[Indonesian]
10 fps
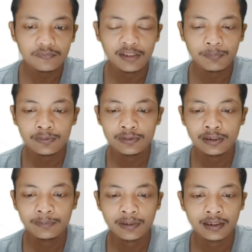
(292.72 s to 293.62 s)
yang perlu
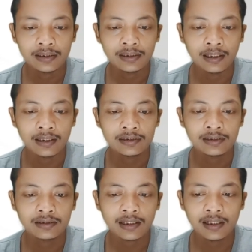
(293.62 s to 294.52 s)
diperhatikan
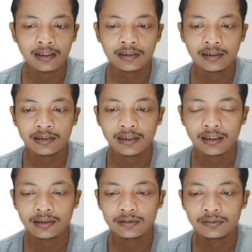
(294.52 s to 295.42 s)
yang terakhir
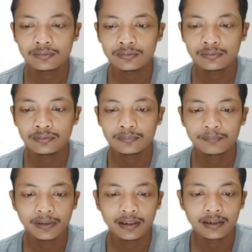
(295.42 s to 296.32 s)
yaitu
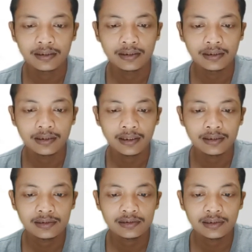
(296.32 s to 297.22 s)

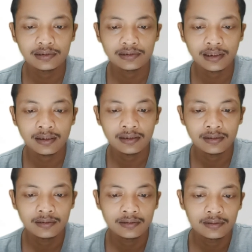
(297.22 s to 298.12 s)
bagian signal
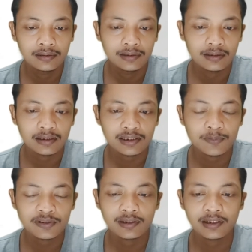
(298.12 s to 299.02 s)

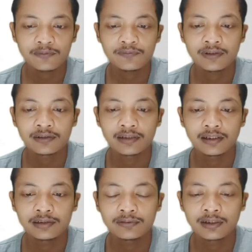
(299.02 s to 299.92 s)
reception level nah
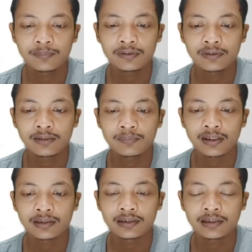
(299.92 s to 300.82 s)
ini juga perlu kalian
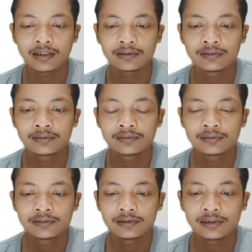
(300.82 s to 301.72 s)
perhatikan
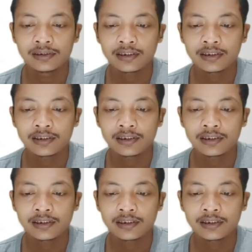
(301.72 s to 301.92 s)
di sini